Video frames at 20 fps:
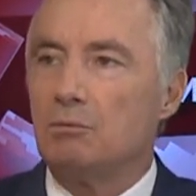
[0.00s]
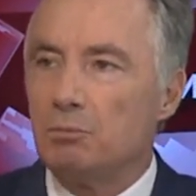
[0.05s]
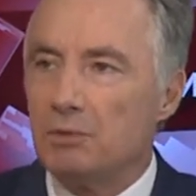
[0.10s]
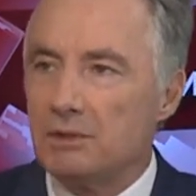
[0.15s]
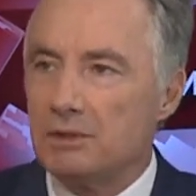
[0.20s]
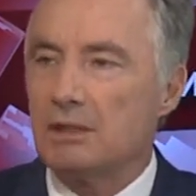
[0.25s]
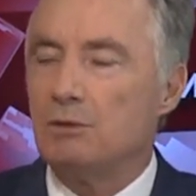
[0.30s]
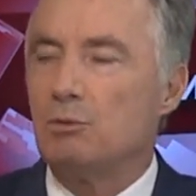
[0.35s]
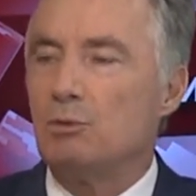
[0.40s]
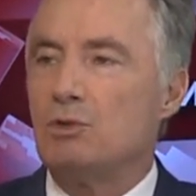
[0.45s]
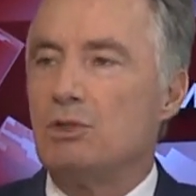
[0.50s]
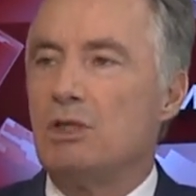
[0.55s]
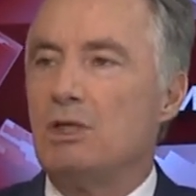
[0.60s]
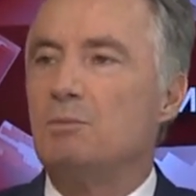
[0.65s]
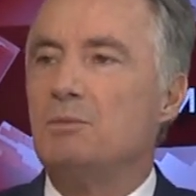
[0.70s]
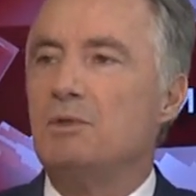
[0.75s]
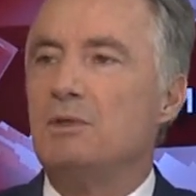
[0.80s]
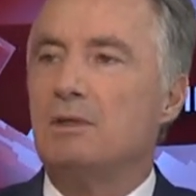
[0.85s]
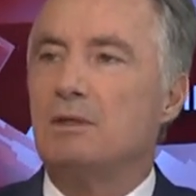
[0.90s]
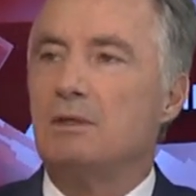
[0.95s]
писать
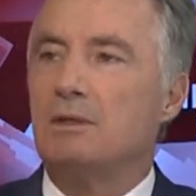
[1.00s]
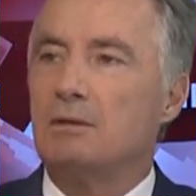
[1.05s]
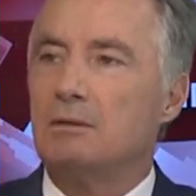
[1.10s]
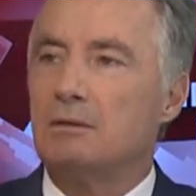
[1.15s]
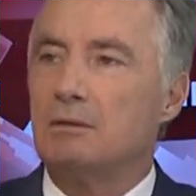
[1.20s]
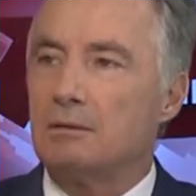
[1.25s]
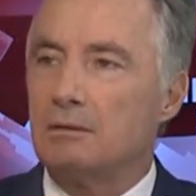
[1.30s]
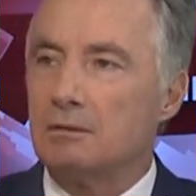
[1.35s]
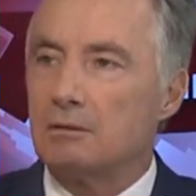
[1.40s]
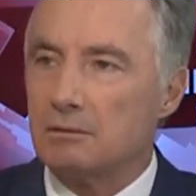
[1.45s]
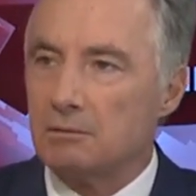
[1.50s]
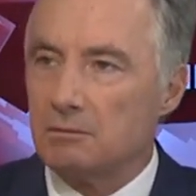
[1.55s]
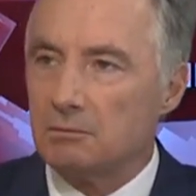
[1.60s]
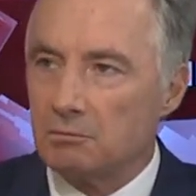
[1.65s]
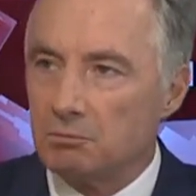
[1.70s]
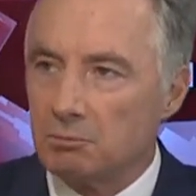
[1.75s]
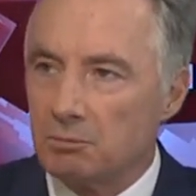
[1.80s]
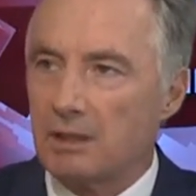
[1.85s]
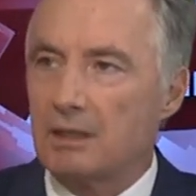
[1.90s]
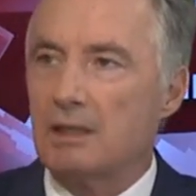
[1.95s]
учебники, э,
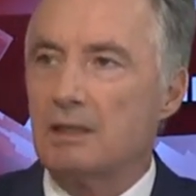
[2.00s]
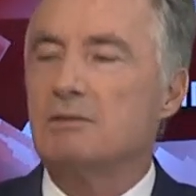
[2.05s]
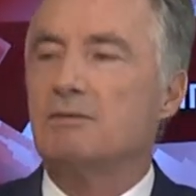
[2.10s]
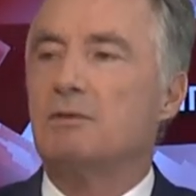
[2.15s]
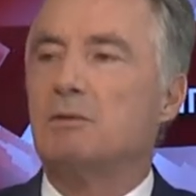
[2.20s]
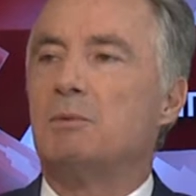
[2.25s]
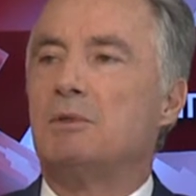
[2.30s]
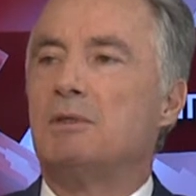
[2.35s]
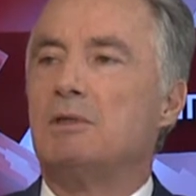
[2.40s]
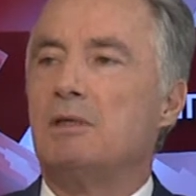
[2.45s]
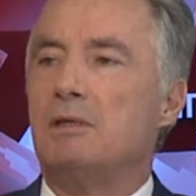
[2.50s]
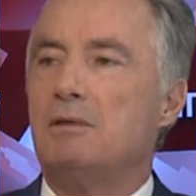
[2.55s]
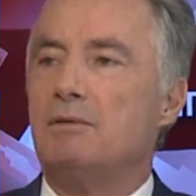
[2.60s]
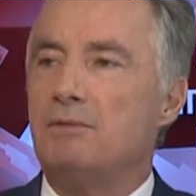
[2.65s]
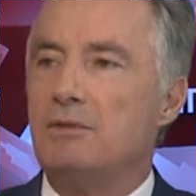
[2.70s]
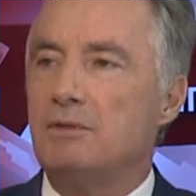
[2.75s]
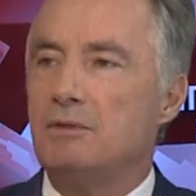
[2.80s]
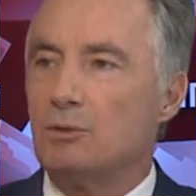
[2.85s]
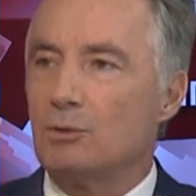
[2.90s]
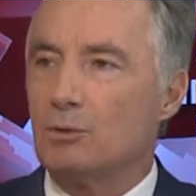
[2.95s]
показывать по
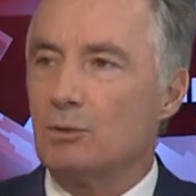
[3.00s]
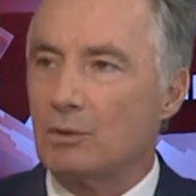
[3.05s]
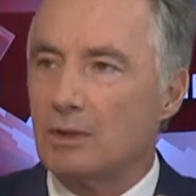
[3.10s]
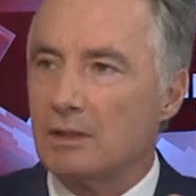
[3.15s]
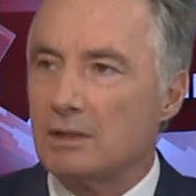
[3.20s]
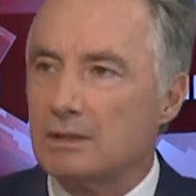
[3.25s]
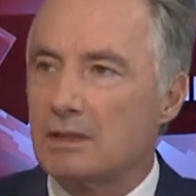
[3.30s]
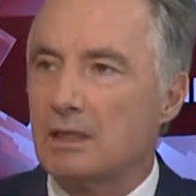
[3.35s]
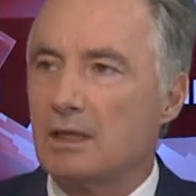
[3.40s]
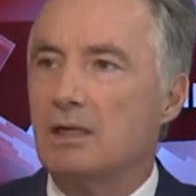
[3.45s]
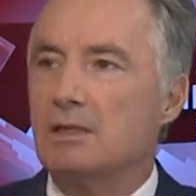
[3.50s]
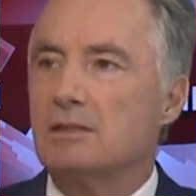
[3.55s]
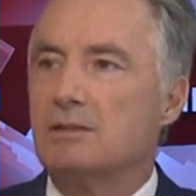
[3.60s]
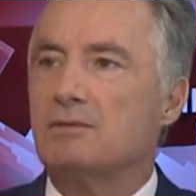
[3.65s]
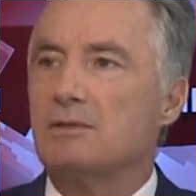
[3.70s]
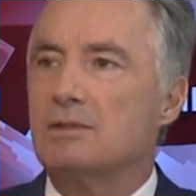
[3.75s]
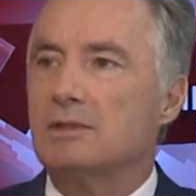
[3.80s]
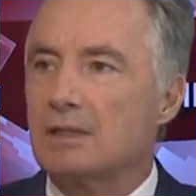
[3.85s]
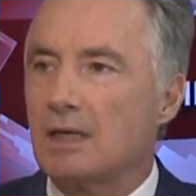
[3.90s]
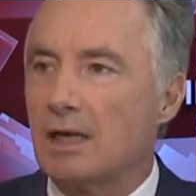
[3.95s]
телевизору,
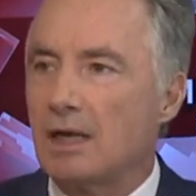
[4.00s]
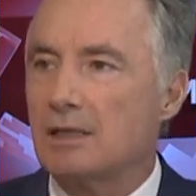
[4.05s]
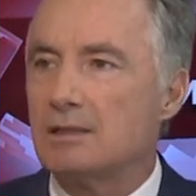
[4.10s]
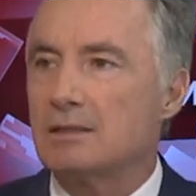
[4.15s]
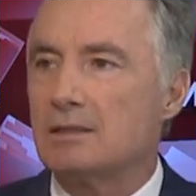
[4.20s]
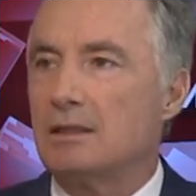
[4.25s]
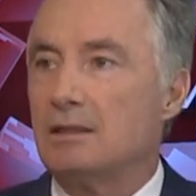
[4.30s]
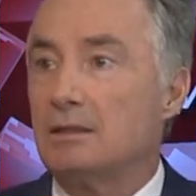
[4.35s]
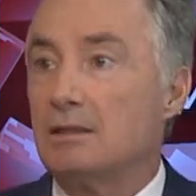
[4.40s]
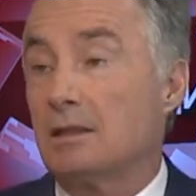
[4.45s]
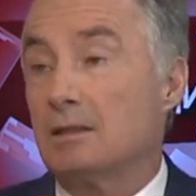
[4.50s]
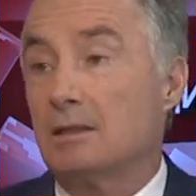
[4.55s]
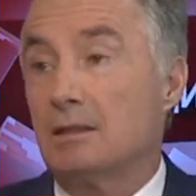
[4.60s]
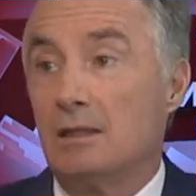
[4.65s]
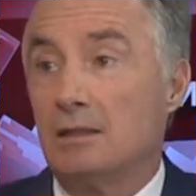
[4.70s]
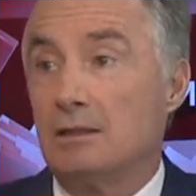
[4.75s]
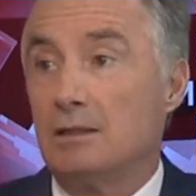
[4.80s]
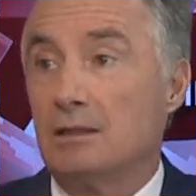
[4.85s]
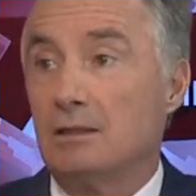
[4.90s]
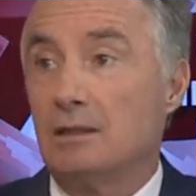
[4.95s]
рассказывать сказки и так
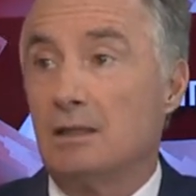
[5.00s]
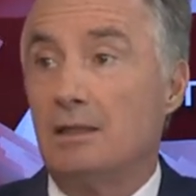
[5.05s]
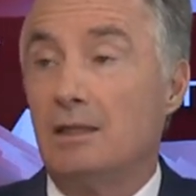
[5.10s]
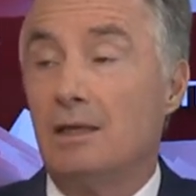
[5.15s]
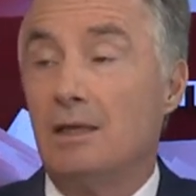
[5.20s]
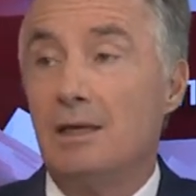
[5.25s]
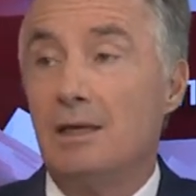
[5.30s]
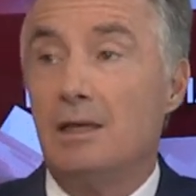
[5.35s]
далее, и так далее.